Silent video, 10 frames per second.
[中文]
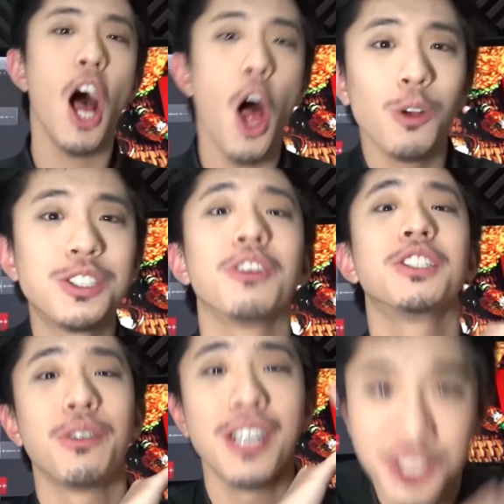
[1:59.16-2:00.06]
also，
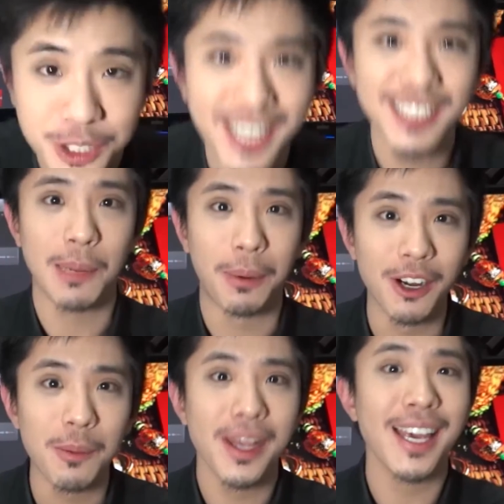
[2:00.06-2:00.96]
喜欢 trance 的朋友
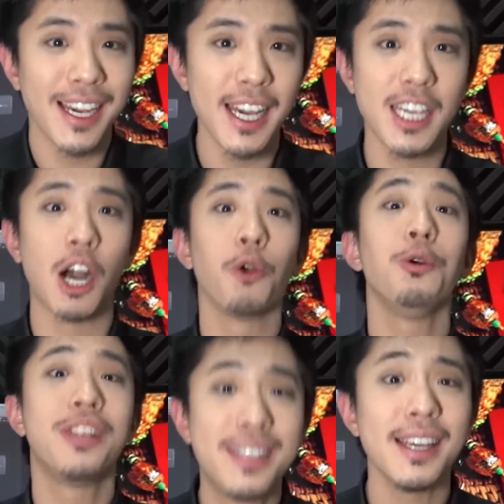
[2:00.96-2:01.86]
们也可以考虑
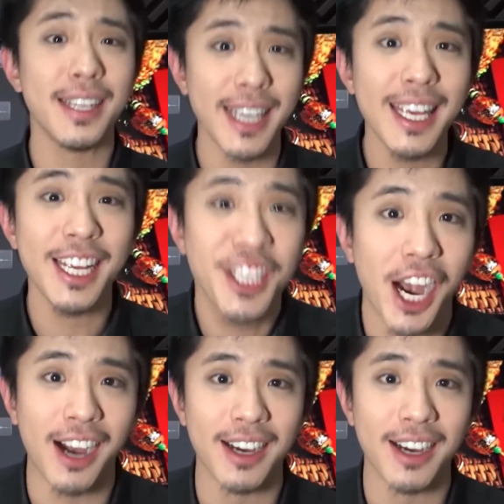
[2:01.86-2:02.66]
电音港。